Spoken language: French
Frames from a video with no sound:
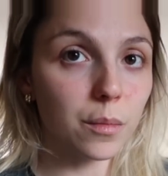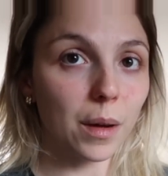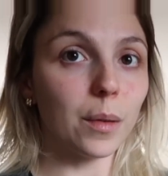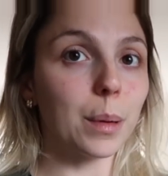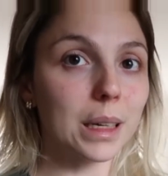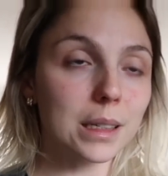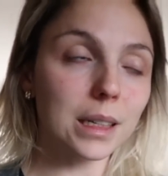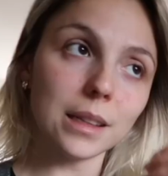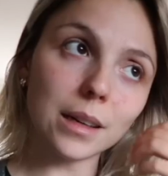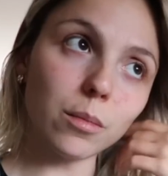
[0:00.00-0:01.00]
m'avait
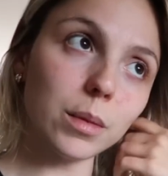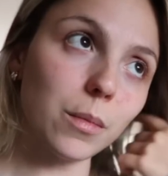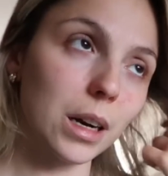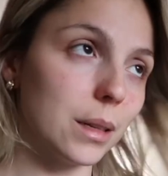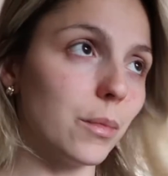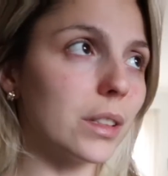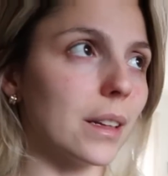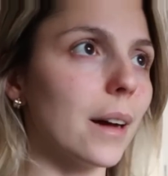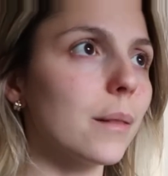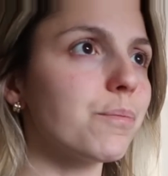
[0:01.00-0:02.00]
prescrit des compléments
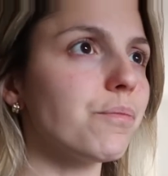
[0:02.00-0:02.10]
alimentaires.